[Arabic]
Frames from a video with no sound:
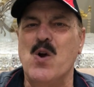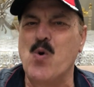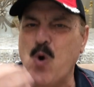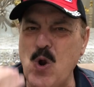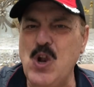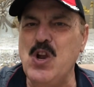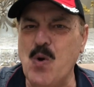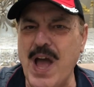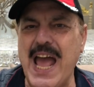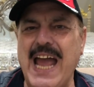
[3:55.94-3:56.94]
كل
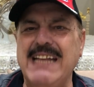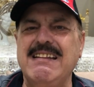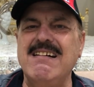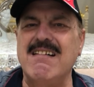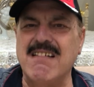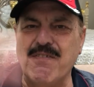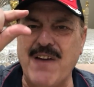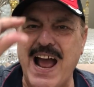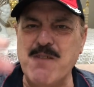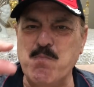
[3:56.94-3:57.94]
واحد يعرف
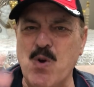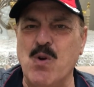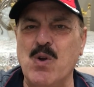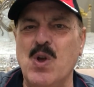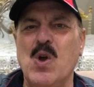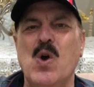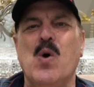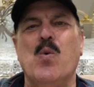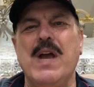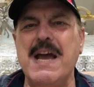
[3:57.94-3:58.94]
حجمه
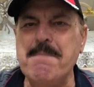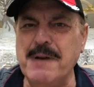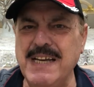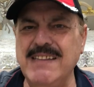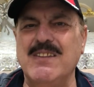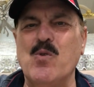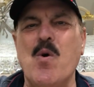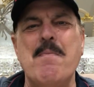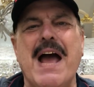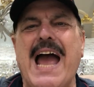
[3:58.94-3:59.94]
ويبعد وما